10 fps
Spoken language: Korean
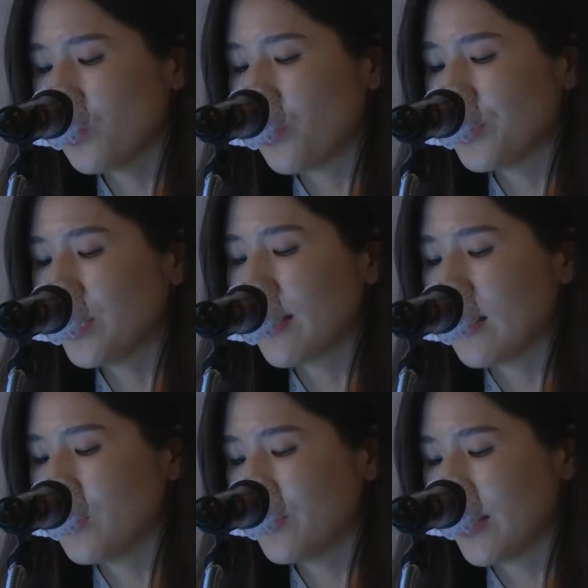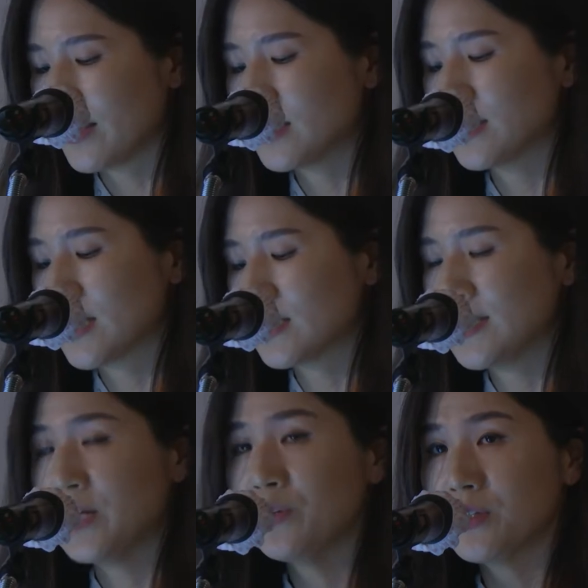또 어린이 관련된 그 당시
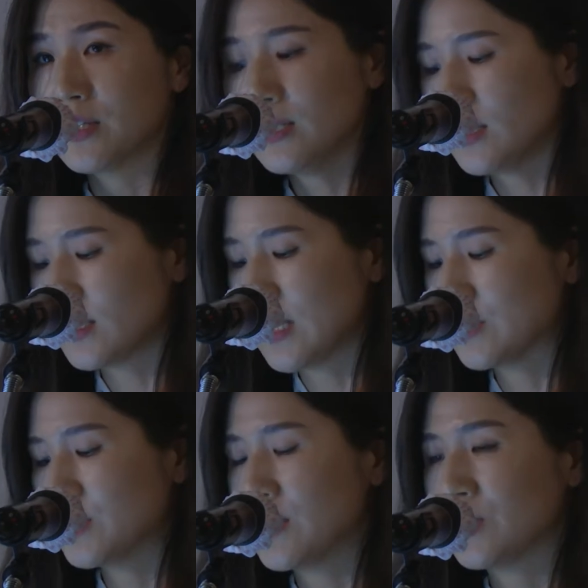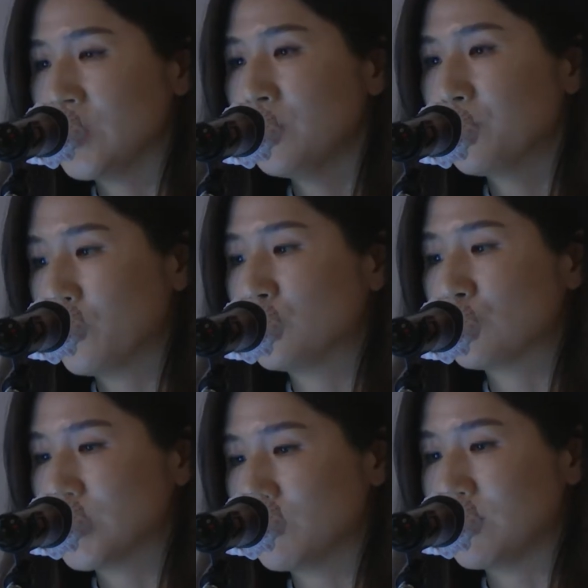사료들을 이 잔시에서 보여주고
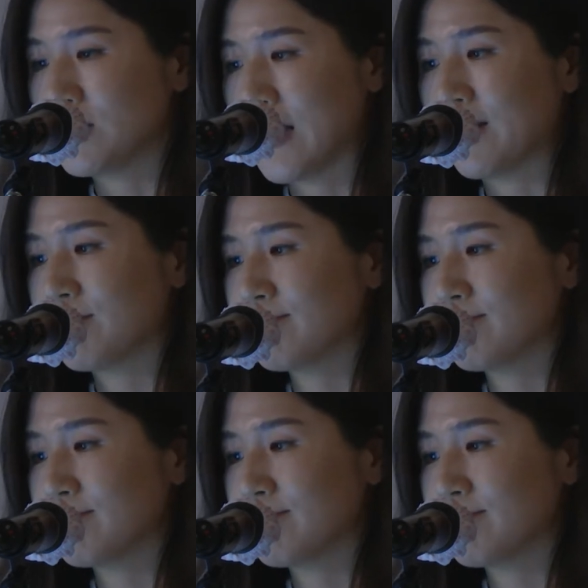있습니다.